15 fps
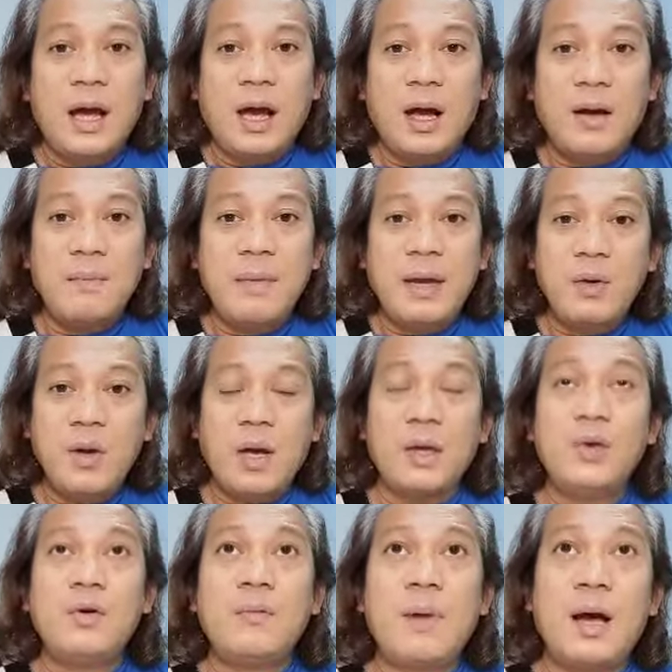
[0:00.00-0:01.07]
uh, meron
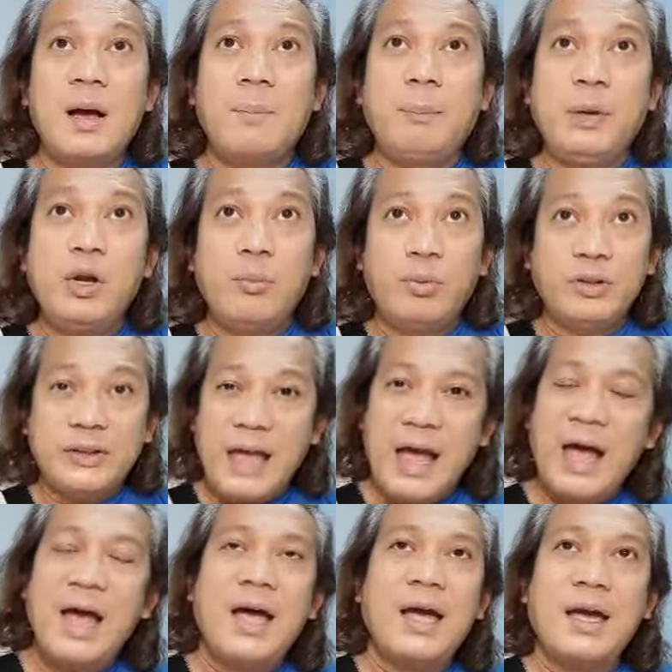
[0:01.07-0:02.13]
kayong mga
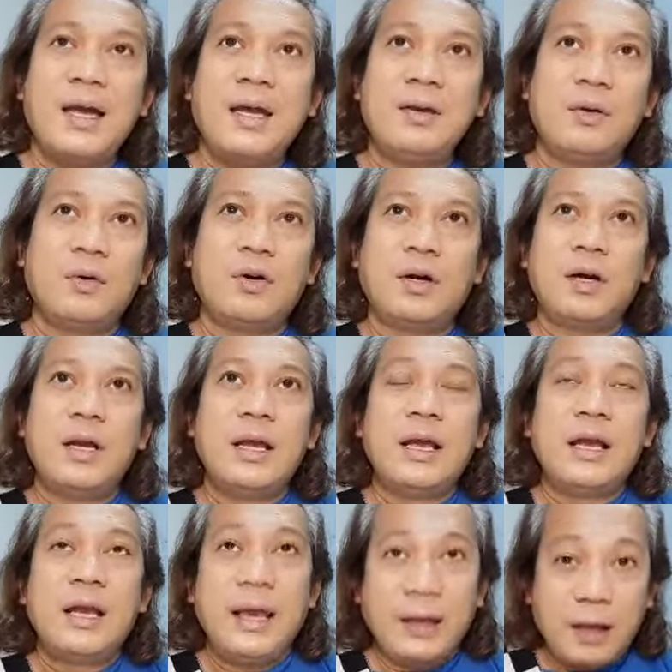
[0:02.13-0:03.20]
pinupuntahan, or
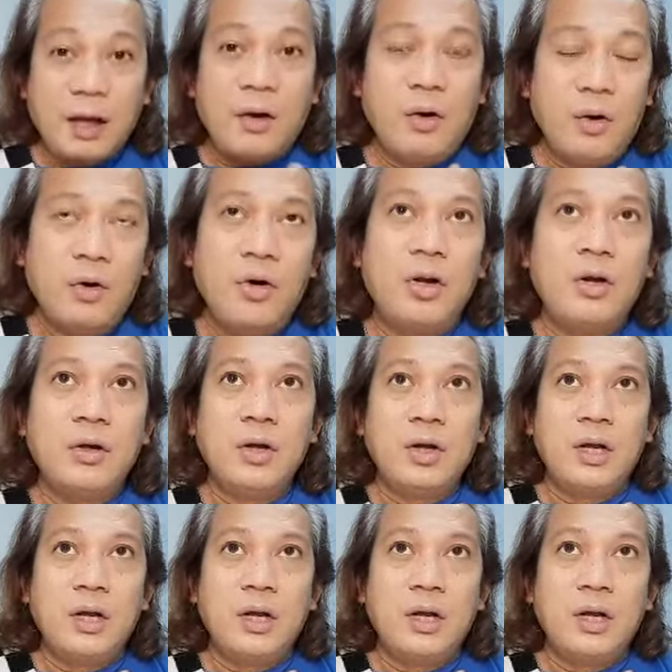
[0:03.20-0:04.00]
like ako,